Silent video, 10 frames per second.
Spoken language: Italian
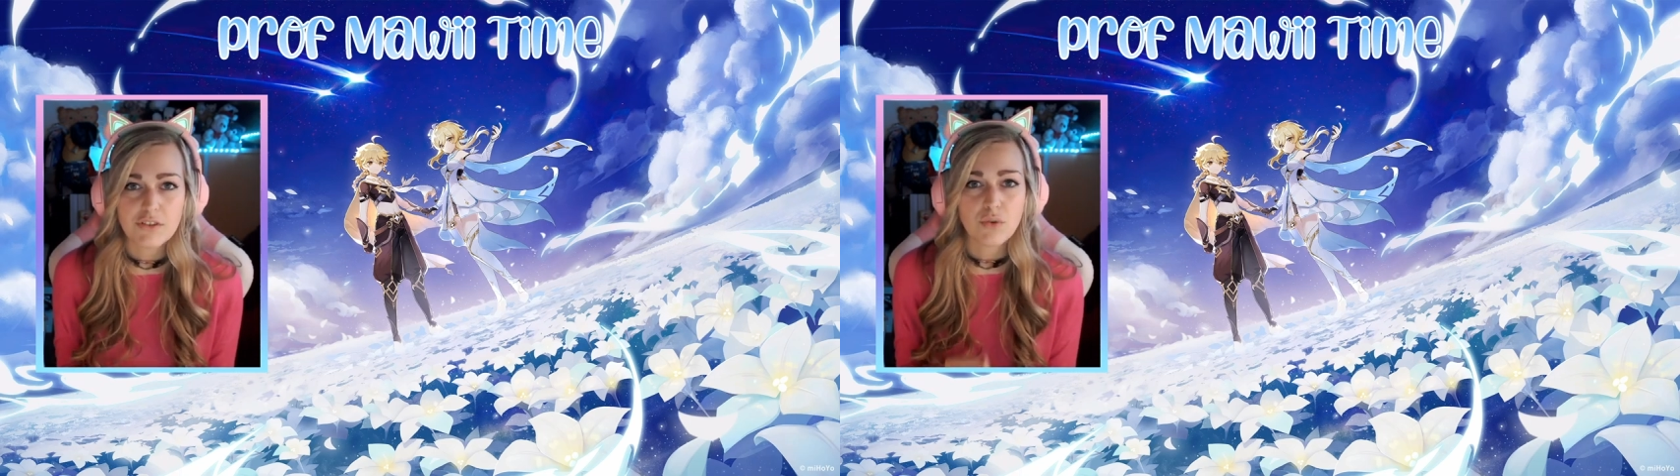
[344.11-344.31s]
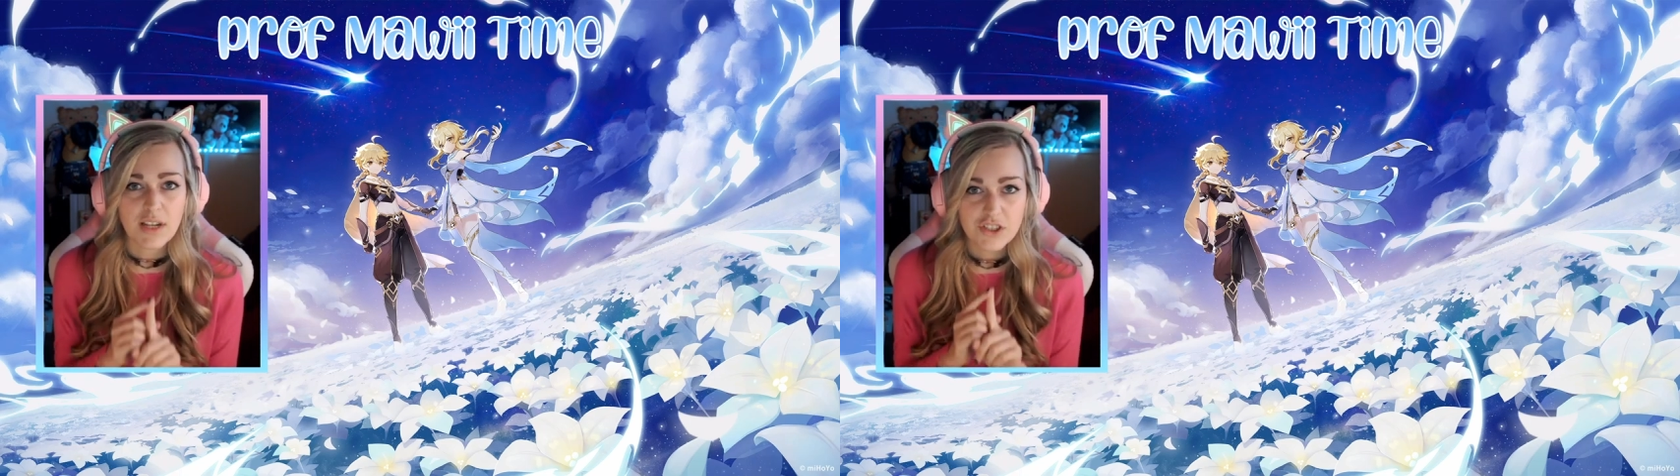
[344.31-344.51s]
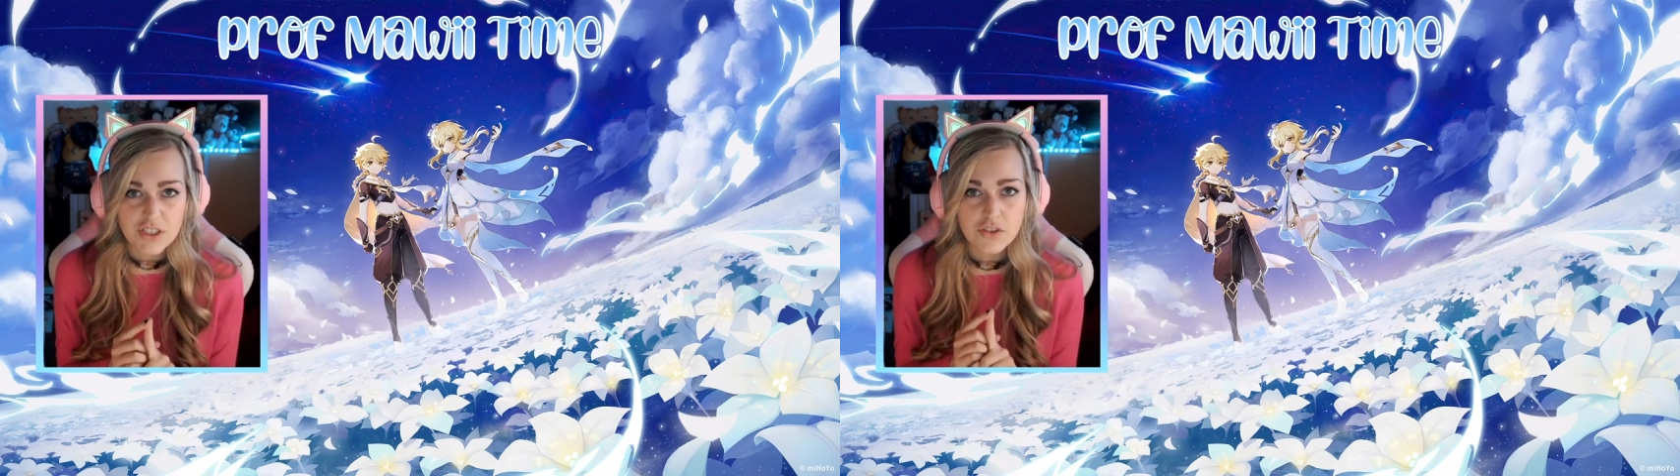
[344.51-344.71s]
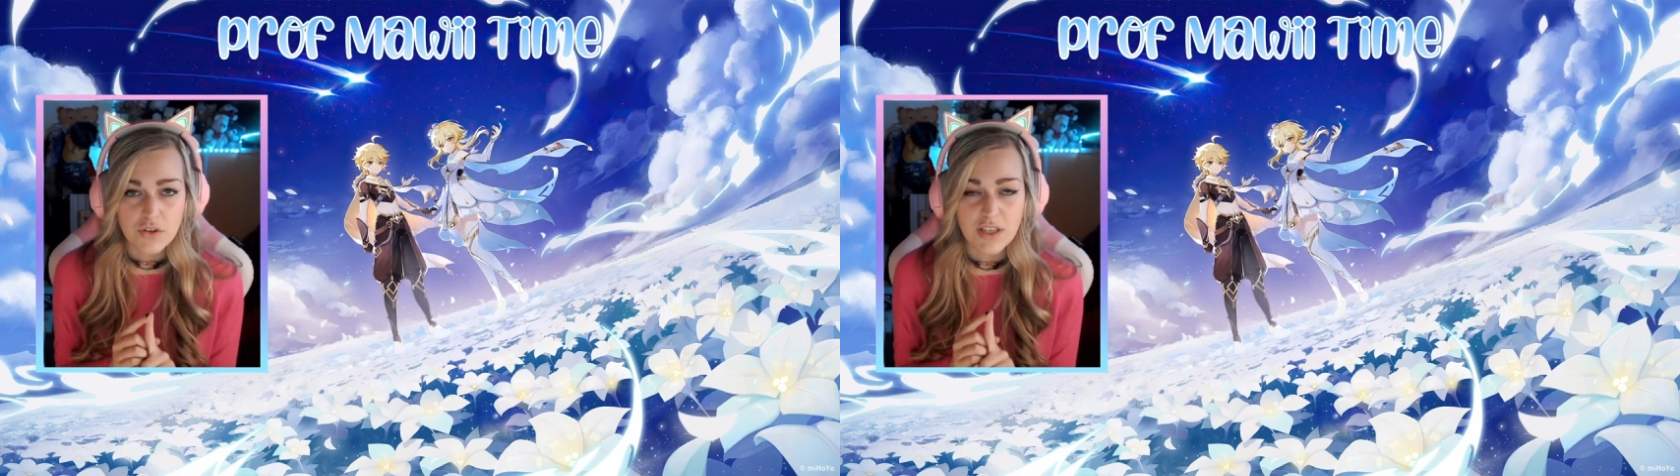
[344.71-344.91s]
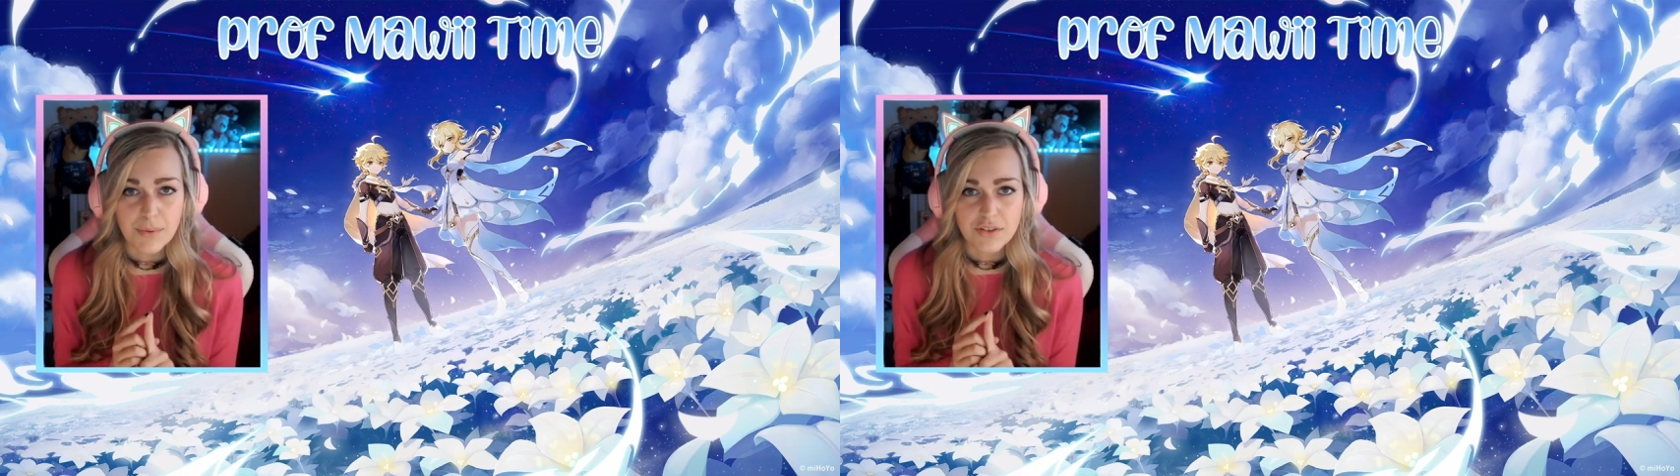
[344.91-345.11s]

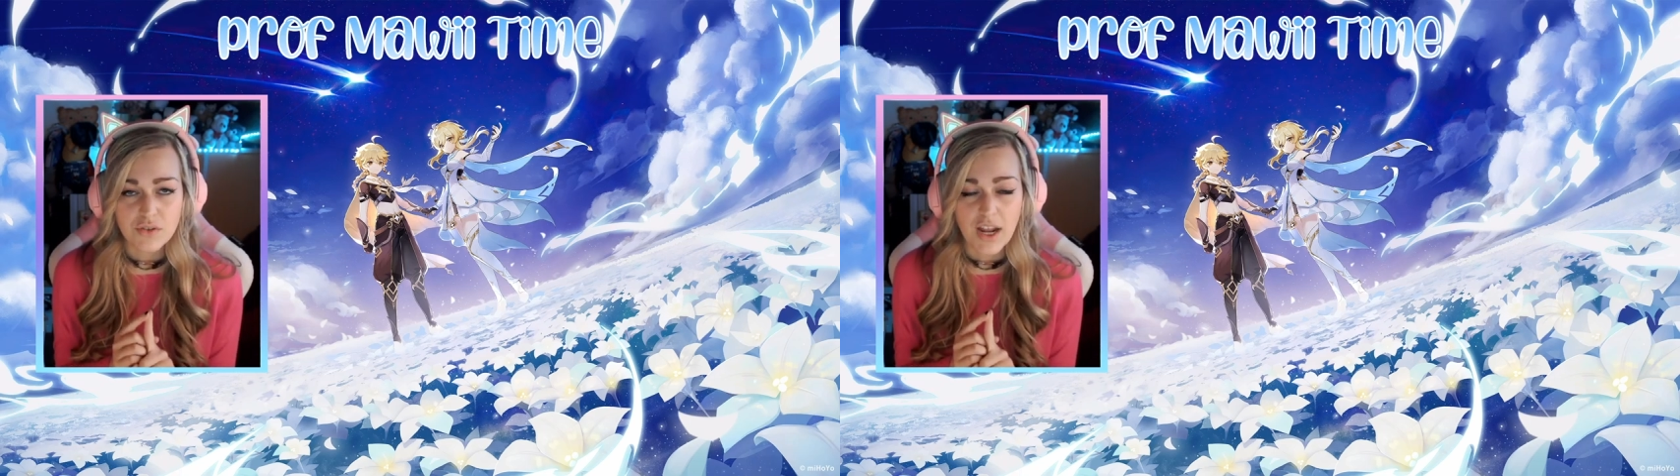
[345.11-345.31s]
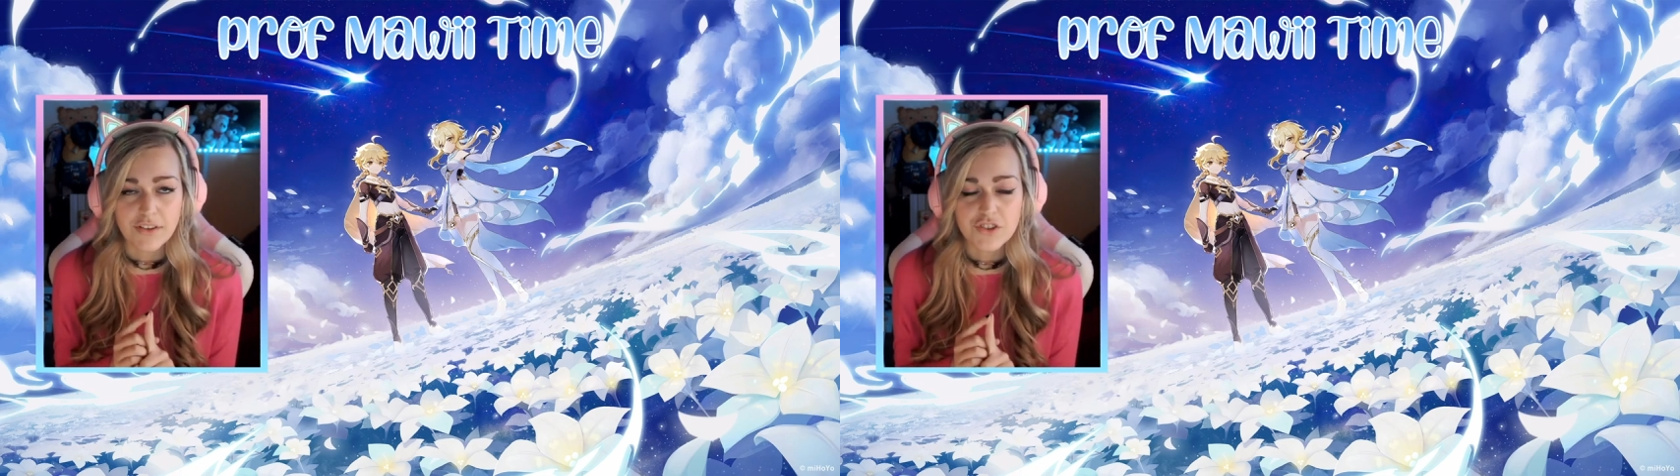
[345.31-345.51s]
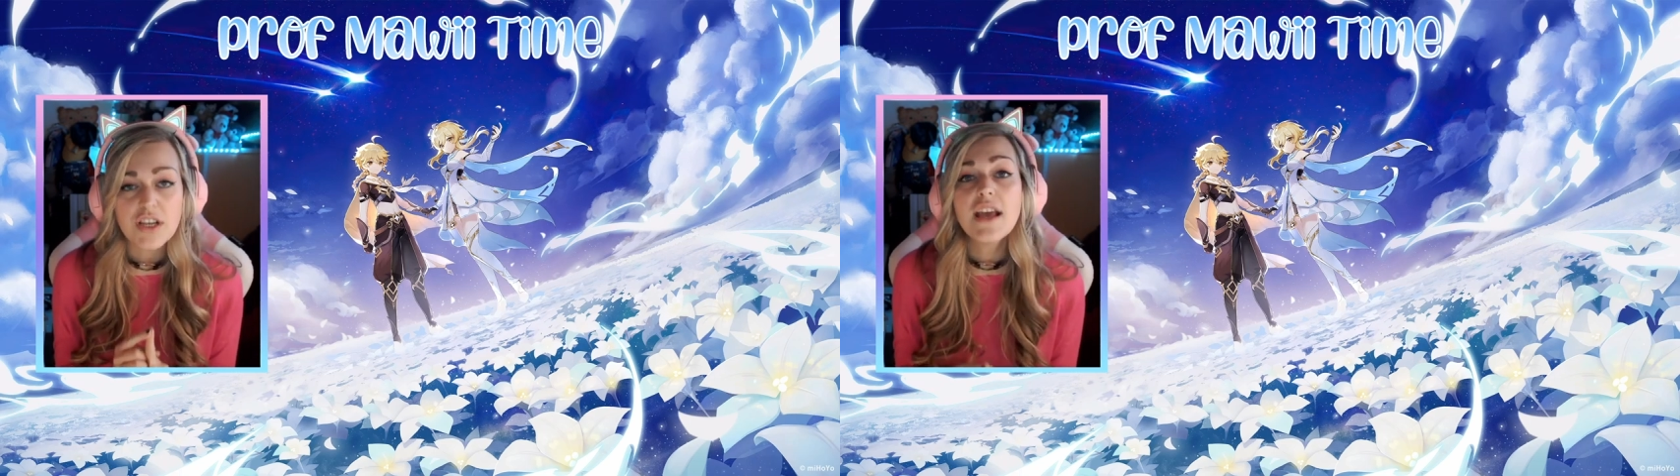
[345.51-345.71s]
sull'ascensione dei personaggi